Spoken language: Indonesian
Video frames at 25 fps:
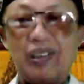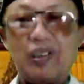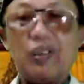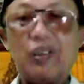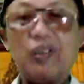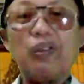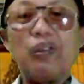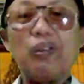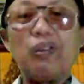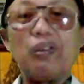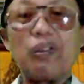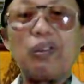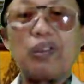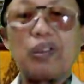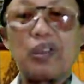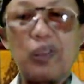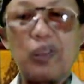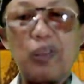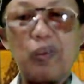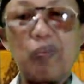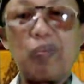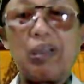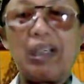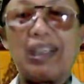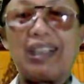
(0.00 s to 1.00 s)

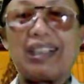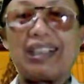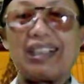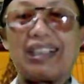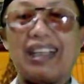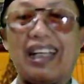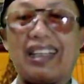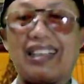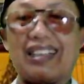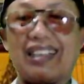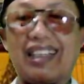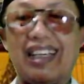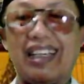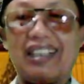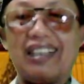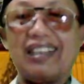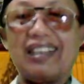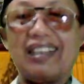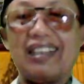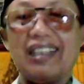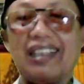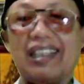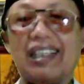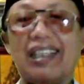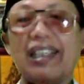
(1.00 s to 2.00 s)
untuk mendekatkan
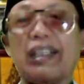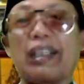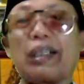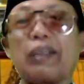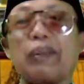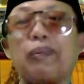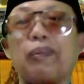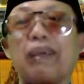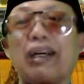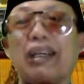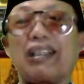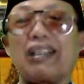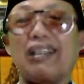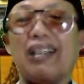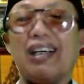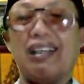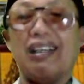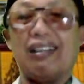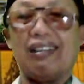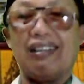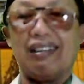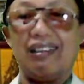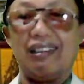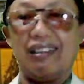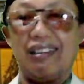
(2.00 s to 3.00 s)
diri kepada
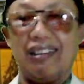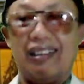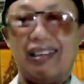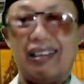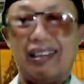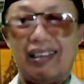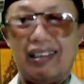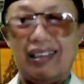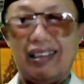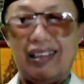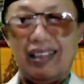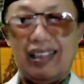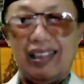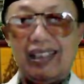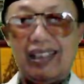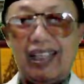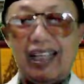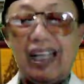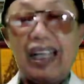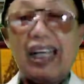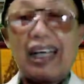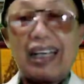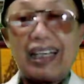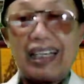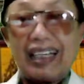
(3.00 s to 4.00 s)
Allah.
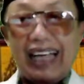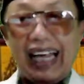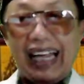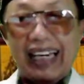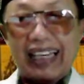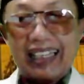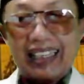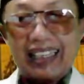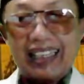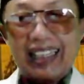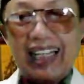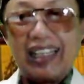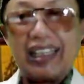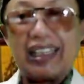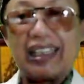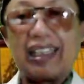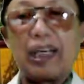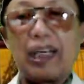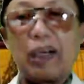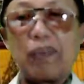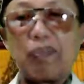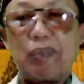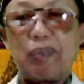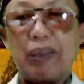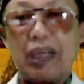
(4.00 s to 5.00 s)
Karena
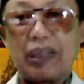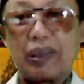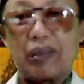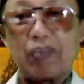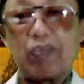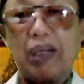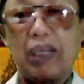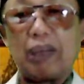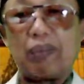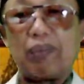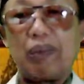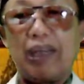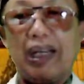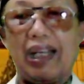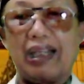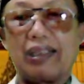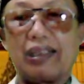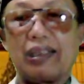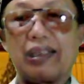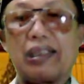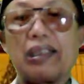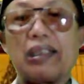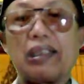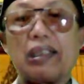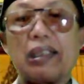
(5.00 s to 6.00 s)
13 14
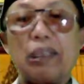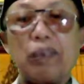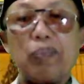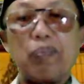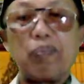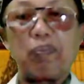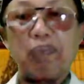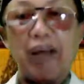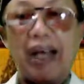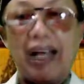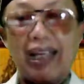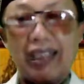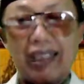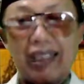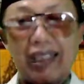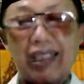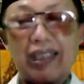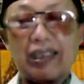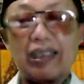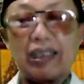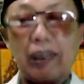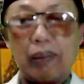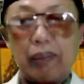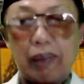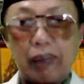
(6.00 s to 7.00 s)
dipakai
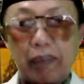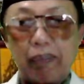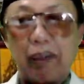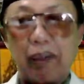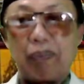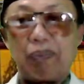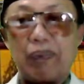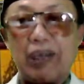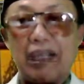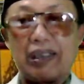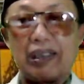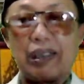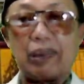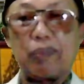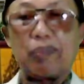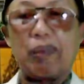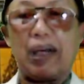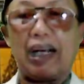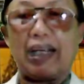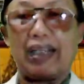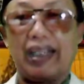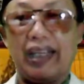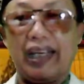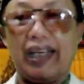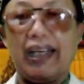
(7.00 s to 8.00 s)
15
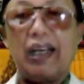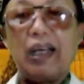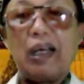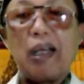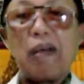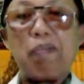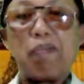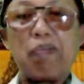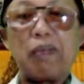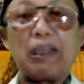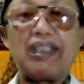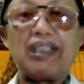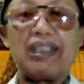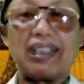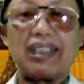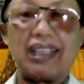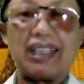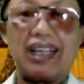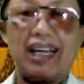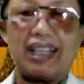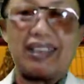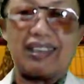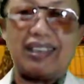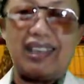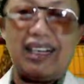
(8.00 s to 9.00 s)
dipakai
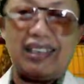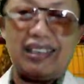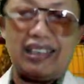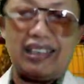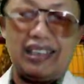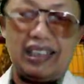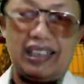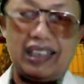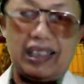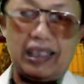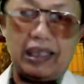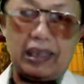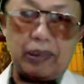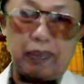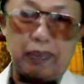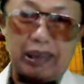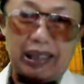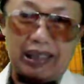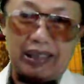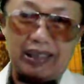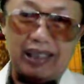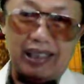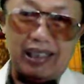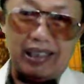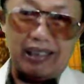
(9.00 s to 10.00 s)
mendekatkan diri
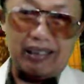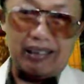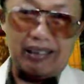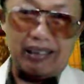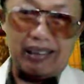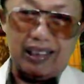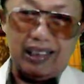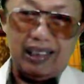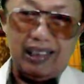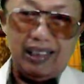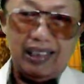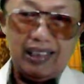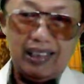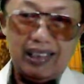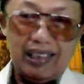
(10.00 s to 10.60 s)
kepada Allah,